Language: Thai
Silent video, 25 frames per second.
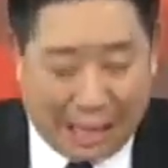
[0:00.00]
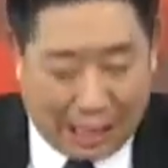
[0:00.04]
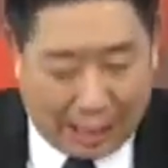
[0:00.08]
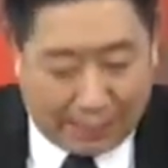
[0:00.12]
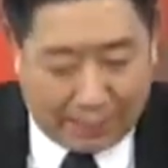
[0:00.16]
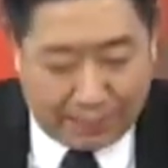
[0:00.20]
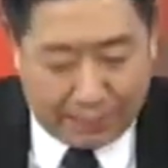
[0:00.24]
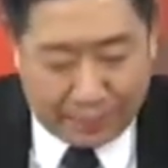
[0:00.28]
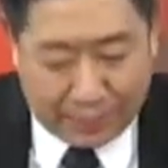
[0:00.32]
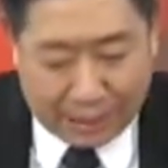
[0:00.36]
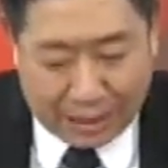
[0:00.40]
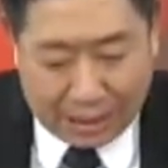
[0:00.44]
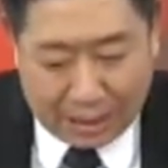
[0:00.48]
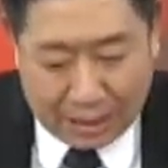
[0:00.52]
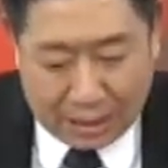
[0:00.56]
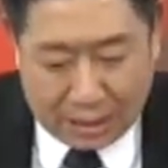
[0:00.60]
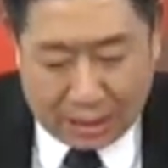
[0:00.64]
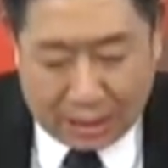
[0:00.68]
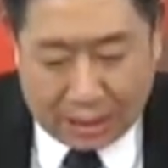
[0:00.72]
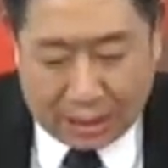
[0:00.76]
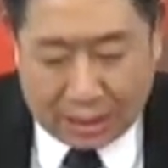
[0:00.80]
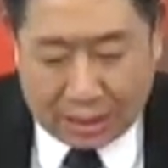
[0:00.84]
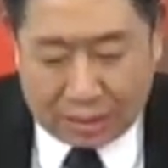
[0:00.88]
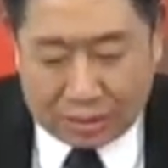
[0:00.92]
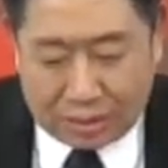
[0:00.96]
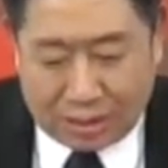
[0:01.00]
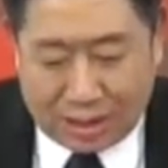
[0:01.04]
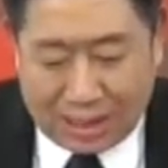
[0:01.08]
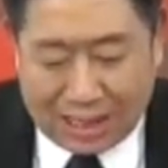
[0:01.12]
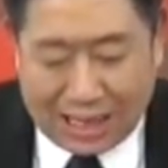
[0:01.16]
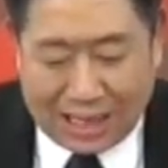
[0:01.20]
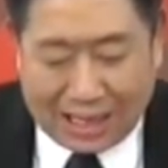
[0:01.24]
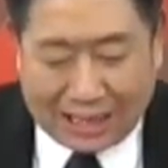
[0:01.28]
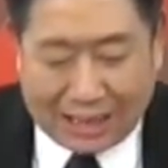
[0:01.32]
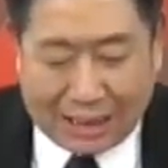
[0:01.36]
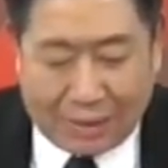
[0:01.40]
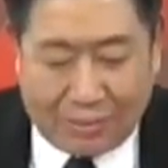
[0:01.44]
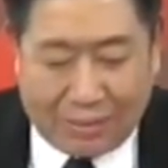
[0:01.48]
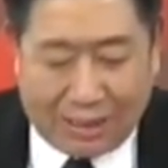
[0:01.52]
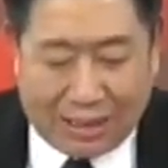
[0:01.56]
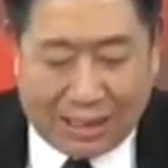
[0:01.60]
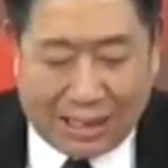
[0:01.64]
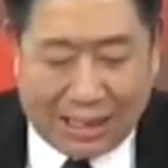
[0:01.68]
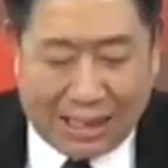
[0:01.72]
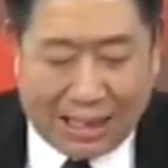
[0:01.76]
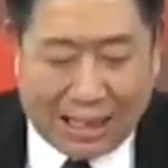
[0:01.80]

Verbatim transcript: ครับเซ็นดีเด็กในวันนี้